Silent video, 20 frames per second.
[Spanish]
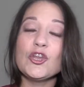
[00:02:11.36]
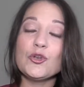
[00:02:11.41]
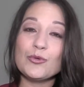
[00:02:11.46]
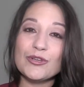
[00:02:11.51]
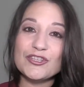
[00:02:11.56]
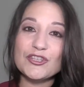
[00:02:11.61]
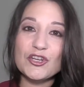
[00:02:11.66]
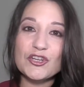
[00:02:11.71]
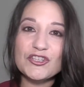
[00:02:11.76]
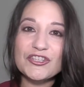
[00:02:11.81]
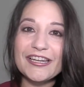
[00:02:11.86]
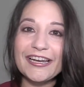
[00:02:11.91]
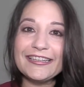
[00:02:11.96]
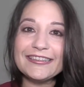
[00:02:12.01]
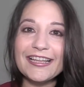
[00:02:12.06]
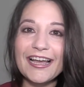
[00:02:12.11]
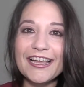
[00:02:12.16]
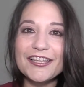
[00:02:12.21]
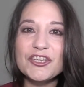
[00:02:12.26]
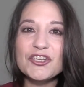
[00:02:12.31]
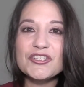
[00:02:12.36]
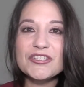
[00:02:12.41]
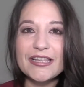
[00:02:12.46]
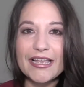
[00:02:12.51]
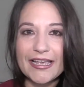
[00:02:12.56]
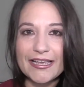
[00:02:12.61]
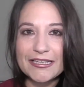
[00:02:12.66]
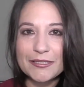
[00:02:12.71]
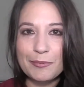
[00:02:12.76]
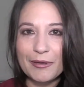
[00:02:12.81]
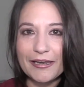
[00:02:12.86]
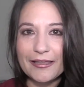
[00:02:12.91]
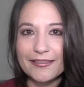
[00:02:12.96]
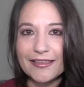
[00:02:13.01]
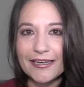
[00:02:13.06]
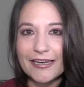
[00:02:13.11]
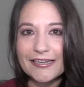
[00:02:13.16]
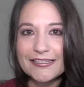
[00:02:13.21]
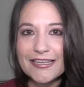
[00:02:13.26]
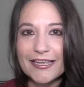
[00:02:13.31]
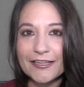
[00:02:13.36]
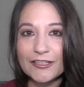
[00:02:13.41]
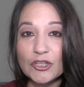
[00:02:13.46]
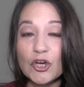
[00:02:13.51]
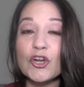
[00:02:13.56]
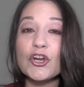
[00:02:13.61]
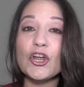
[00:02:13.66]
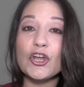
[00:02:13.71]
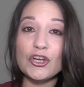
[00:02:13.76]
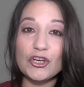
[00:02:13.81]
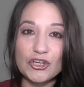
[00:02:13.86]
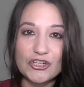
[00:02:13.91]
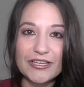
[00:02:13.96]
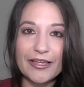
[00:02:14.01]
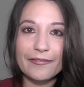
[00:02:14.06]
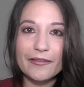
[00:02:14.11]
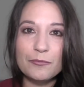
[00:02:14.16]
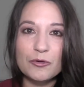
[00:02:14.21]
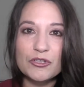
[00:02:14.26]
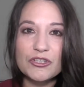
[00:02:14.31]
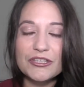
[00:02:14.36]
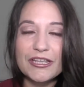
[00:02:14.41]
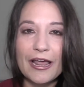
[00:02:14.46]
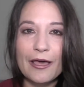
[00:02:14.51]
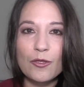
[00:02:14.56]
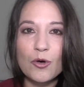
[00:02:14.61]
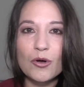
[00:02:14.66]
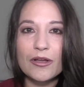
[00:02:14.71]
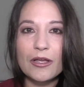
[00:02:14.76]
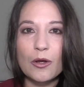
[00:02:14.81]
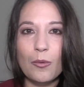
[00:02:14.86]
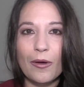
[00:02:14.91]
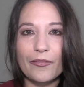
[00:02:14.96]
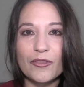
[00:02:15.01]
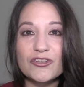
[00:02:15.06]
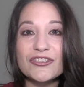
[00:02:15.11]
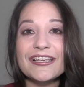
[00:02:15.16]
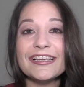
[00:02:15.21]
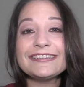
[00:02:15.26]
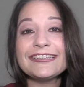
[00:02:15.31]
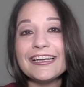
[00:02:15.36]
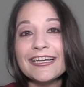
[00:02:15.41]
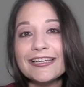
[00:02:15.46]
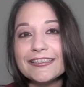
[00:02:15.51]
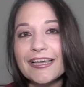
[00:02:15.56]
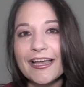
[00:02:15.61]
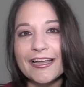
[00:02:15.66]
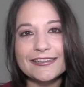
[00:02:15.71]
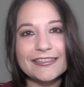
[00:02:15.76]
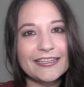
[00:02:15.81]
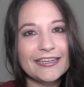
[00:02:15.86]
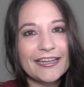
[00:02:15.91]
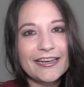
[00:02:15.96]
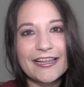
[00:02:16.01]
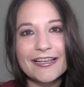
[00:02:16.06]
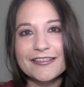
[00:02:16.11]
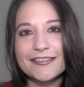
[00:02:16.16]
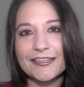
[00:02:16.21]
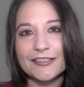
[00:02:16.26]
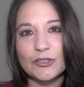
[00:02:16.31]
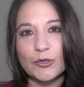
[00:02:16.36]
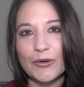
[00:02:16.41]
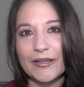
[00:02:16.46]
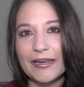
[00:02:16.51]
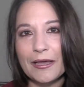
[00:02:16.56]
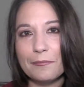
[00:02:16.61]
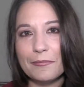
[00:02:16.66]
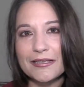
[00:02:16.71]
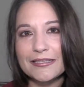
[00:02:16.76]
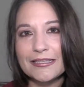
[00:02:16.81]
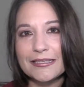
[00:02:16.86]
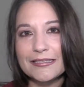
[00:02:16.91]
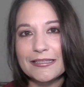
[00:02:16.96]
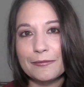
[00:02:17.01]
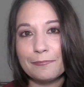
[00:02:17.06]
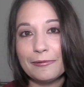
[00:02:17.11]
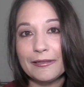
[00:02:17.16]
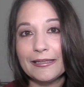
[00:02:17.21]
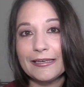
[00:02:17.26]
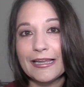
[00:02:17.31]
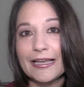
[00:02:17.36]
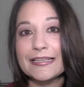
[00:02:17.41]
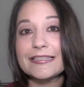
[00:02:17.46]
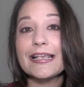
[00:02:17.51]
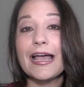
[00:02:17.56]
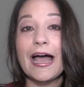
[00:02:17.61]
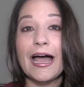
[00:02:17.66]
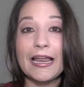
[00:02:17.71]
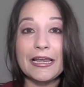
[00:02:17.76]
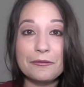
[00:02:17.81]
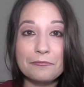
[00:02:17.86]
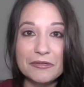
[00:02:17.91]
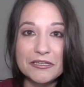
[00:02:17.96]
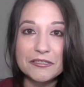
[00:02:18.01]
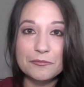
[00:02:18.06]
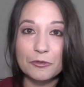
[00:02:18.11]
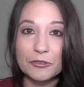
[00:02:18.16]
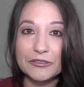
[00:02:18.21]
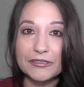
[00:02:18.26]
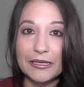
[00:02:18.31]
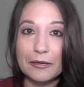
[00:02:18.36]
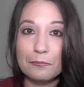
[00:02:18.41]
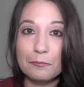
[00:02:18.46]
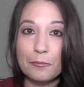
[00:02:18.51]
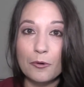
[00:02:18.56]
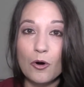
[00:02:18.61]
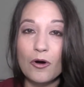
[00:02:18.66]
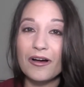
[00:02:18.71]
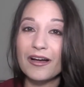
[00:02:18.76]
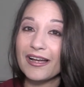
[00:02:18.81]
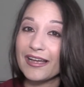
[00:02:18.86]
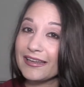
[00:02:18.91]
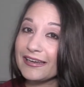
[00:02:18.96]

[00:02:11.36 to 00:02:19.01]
Nuestros 30 años de experiencia en el sector nos han demostrado que cuando se trata de tener éxito en ambas disciplinas al mismo tiempo,